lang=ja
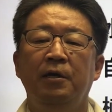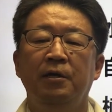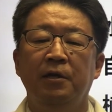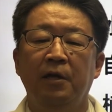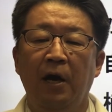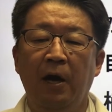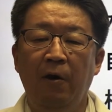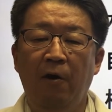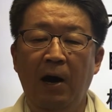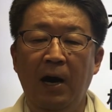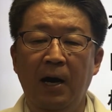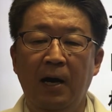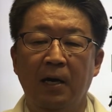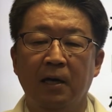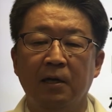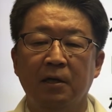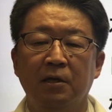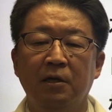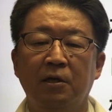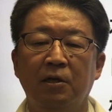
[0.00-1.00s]
では
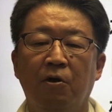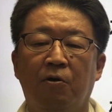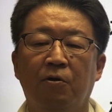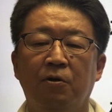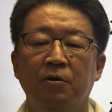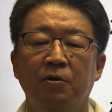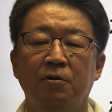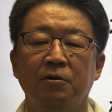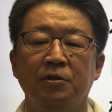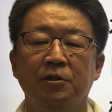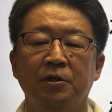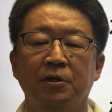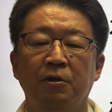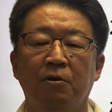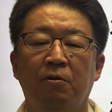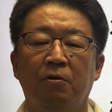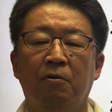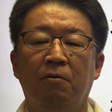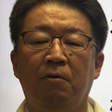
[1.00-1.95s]
今日の授業